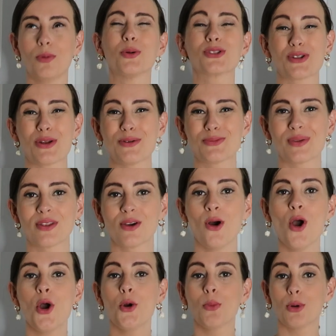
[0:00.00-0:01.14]
por si no habéis
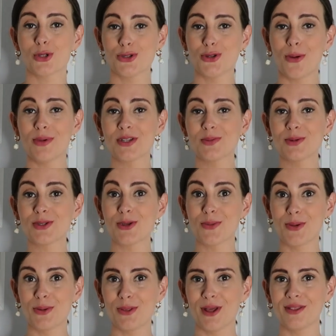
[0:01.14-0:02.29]
por si no habéis visto
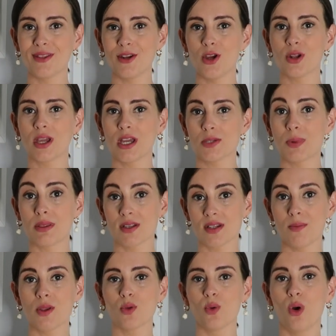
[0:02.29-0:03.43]
mi vídeo anterior, que es
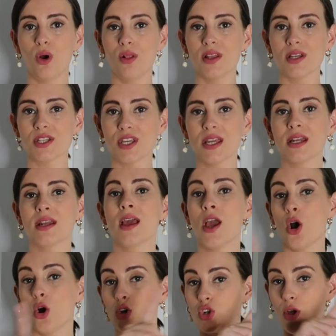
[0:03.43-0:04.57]
precisamente un haul de sin,
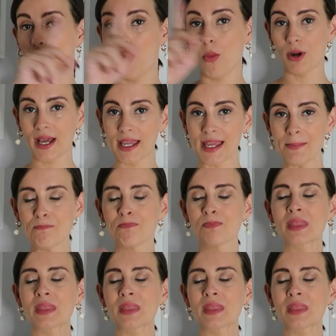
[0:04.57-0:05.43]
os lo por aquí.